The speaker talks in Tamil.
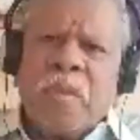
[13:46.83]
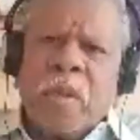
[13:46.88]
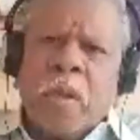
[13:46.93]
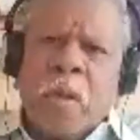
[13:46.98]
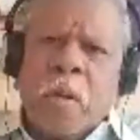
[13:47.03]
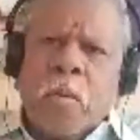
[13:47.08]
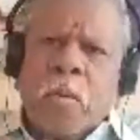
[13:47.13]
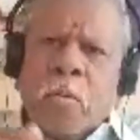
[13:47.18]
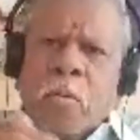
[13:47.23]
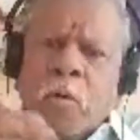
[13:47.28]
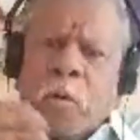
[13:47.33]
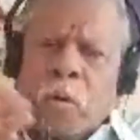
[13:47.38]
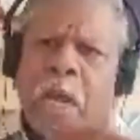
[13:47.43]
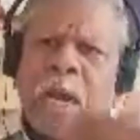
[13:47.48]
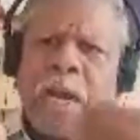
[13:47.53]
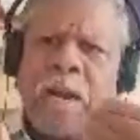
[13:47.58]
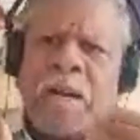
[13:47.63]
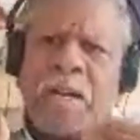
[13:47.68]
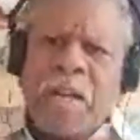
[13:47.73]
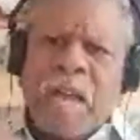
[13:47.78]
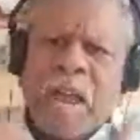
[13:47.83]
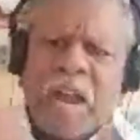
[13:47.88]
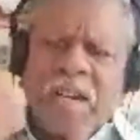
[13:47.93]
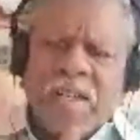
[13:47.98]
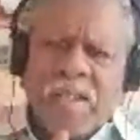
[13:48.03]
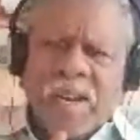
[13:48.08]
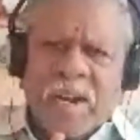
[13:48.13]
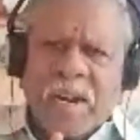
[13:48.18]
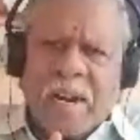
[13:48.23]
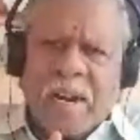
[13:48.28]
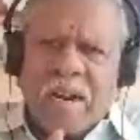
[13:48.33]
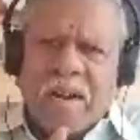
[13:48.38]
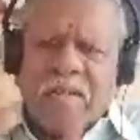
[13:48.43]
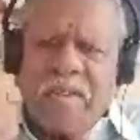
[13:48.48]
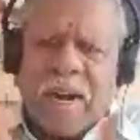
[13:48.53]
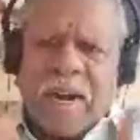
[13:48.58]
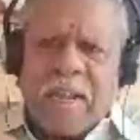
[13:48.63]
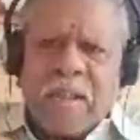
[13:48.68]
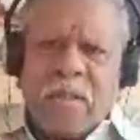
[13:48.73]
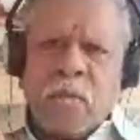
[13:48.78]
ஒரு போலாரிட்டி ஆக்ஷன் இருக்கு
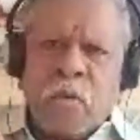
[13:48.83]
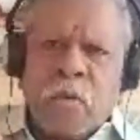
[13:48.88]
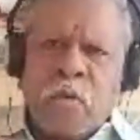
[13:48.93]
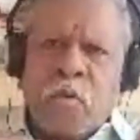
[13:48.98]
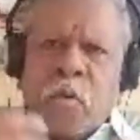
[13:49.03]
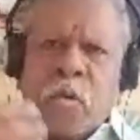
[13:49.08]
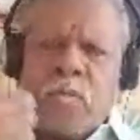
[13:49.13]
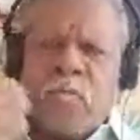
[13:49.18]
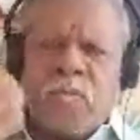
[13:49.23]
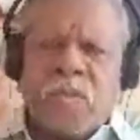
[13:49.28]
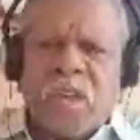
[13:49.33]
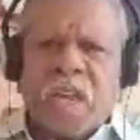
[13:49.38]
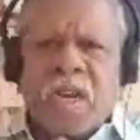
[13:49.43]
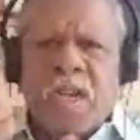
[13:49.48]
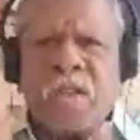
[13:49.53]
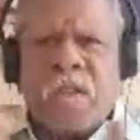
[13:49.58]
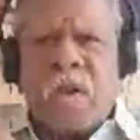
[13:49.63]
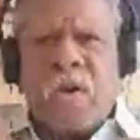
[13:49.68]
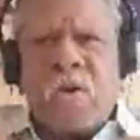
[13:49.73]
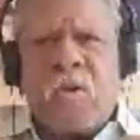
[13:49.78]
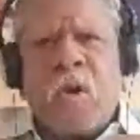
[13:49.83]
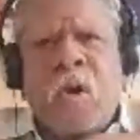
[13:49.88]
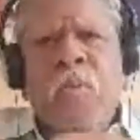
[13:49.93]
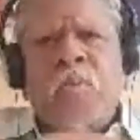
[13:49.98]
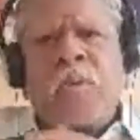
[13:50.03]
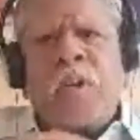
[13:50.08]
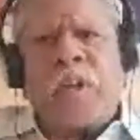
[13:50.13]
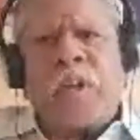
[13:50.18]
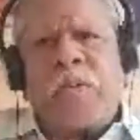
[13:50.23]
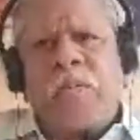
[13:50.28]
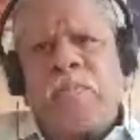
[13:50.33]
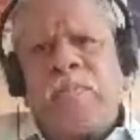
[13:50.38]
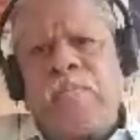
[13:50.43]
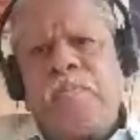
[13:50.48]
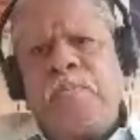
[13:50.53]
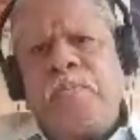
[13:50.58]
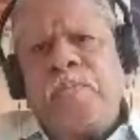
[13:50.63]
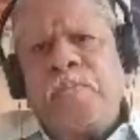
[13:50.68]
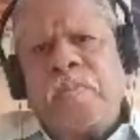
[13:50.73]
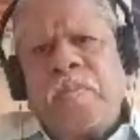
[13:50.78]
வட துருவம் தென் துருவம்னு
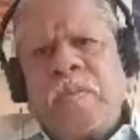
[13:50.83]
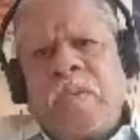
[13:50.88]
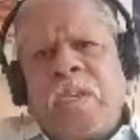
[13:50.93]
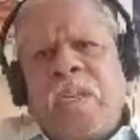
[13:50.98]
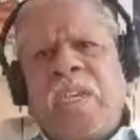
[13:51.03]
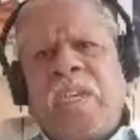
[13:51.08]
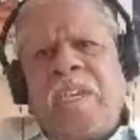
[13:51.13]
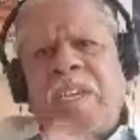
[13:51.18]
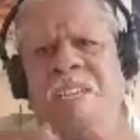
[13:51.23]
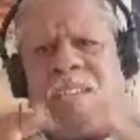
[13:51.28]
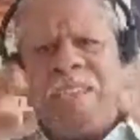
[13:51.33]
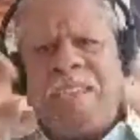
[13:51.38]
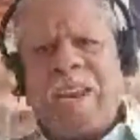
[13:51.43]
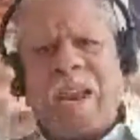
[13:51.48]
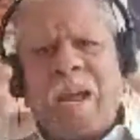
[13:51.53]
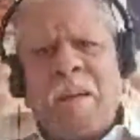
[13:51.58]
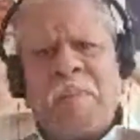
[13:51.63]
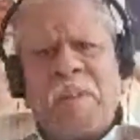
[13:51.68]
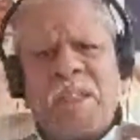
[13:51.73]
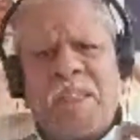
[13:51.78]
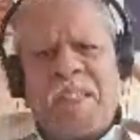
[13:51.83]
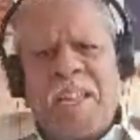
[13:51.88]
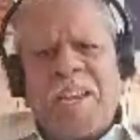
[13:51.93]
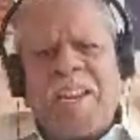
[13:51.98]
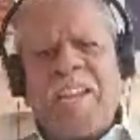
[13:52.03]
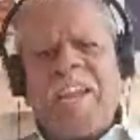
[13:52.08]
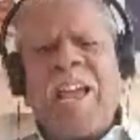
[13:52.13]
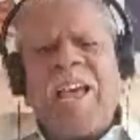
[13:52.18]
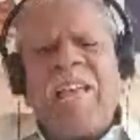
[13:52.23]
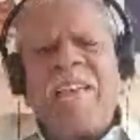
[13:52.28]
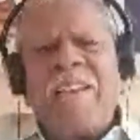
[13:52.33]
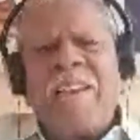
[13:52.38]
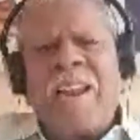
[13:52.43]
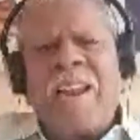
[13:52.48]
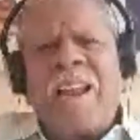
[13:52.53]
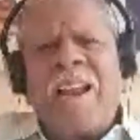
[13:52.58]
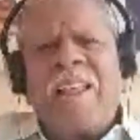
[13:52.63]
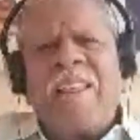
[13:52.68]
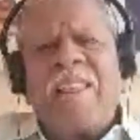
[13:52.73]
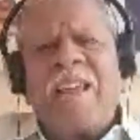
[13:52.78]
இது நாம தெரியாதனால
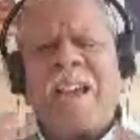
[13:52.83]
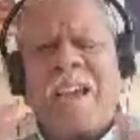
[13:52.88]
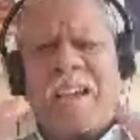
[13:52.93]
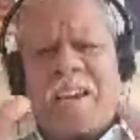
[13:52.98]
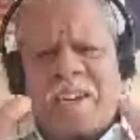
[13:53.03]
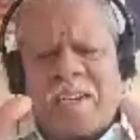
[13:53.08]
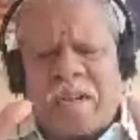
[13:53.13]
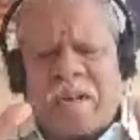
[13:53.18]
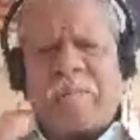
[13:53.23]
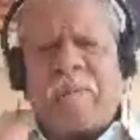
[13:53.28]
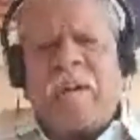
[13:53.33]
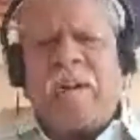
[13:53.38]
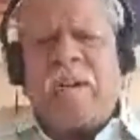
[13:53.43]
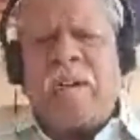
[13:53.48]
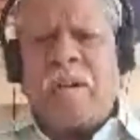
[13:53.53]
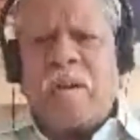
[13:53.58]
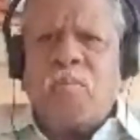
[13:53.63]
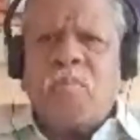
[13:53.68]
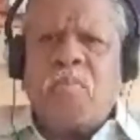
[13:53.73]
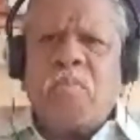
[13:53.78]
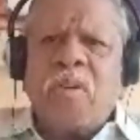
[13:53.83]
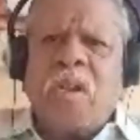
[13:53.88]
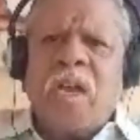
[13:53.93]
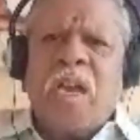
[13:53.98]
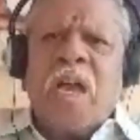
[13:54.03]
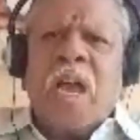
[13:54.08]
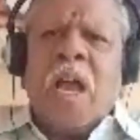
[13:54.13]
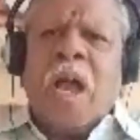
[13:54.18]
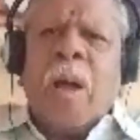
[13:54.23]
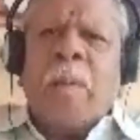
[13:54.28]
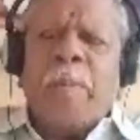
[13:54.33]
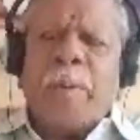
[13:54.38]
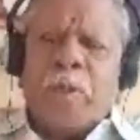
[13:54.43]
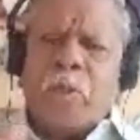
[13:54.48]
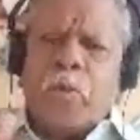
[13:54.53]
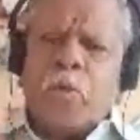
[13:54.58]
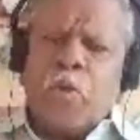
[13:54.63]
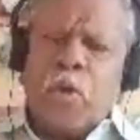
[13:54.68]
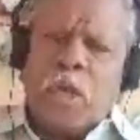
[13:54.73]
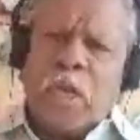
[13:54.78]
தான் கஷ்டப்பட்டுக்கிட்டு இருக்கோம் அப்ப
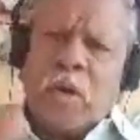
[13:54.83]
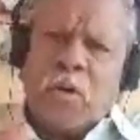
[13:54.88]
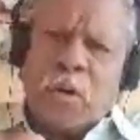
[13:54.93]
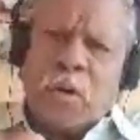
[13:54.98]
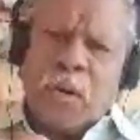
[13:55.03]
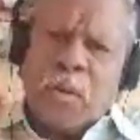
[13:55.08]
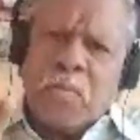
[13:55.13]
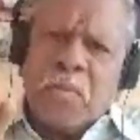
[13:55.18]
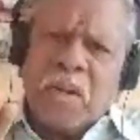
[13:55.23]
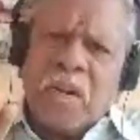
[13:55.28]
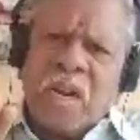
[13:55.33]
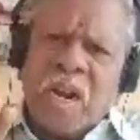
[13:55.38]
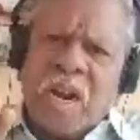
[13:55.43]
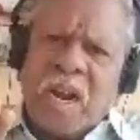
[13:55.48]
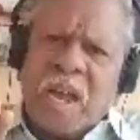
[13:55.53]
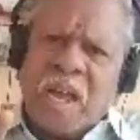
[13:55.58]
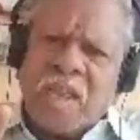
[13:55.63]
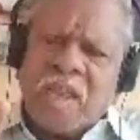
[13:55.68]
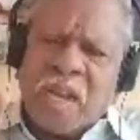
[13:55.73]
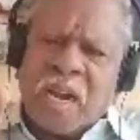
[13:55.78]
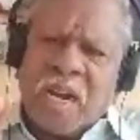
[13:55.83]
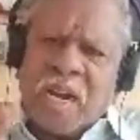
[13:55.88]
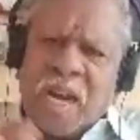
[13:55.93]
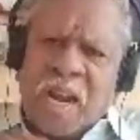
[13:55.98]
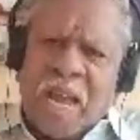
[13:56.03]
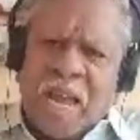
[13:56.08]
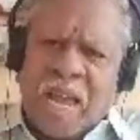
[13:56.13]
தூய உடம்பினாதல்ல